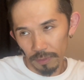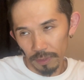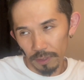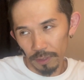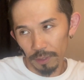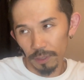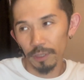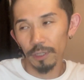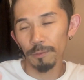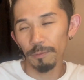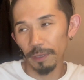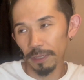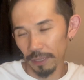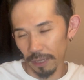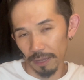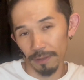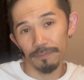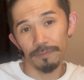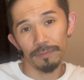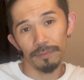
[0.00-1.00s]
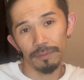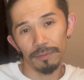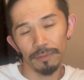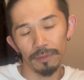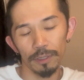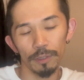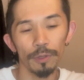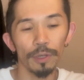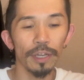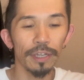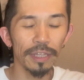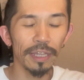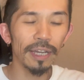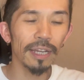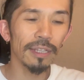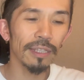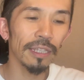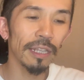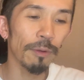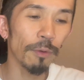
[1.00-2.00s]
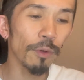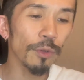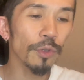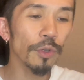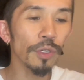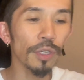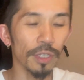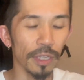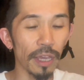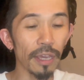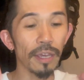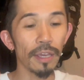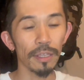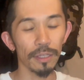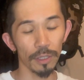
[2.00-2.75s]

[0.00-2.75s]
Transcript: 進めた。それがなかったらもう少しね、